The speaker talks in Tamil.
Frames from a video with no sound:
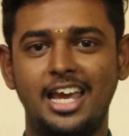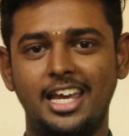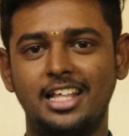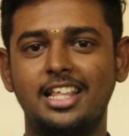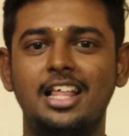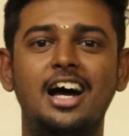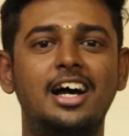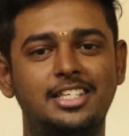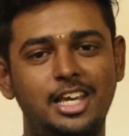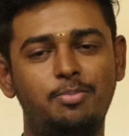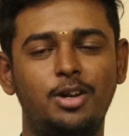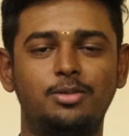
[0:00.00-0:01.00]
இதை தாங்க
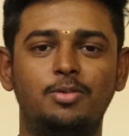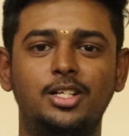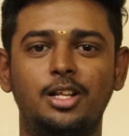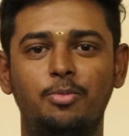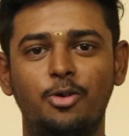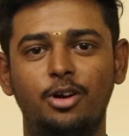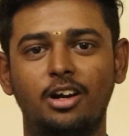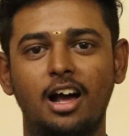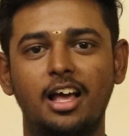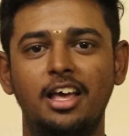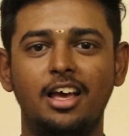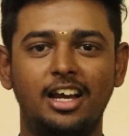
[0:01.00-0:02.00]
சி ப்ளஸ் ப்ளஸில்
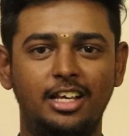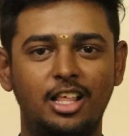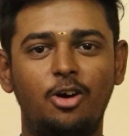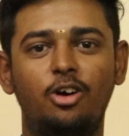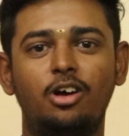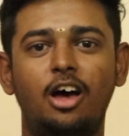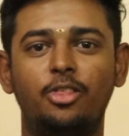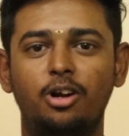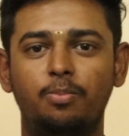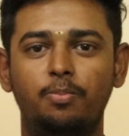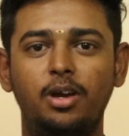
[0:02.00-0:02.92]
போட்டிருக்காங்க இதுதான் ஒரு அதோட